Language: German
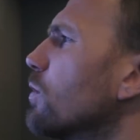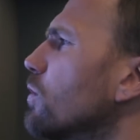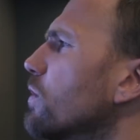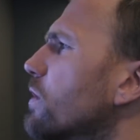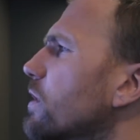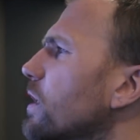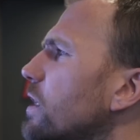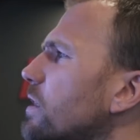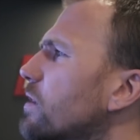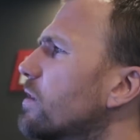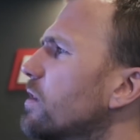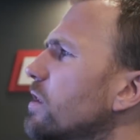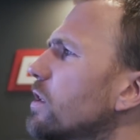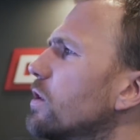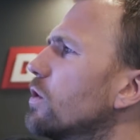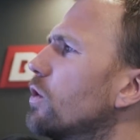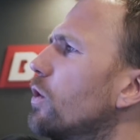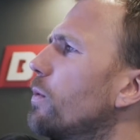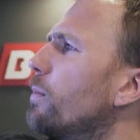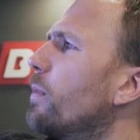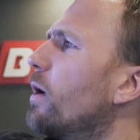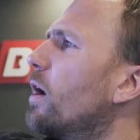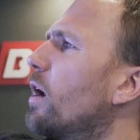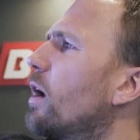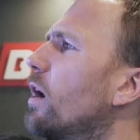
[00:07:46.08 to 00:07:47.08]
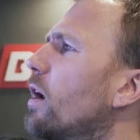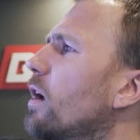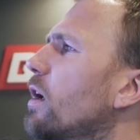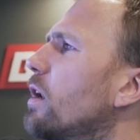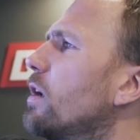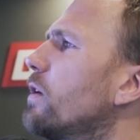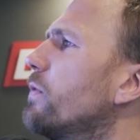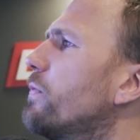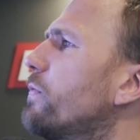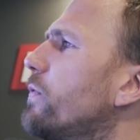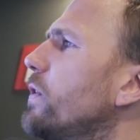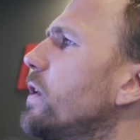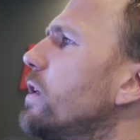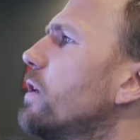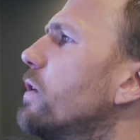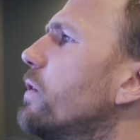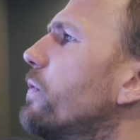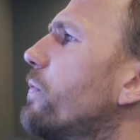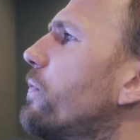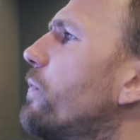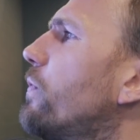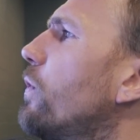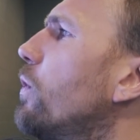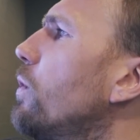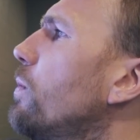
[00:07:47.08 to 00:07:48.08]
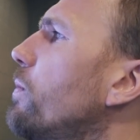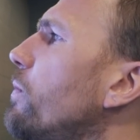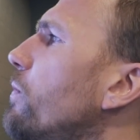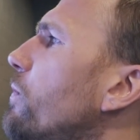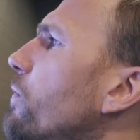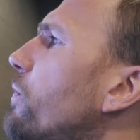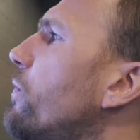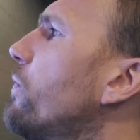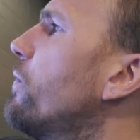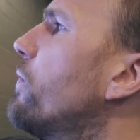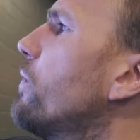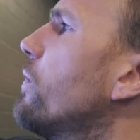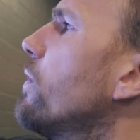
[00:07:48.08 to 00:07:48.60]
uns jetzt hier nochmal 4, 5,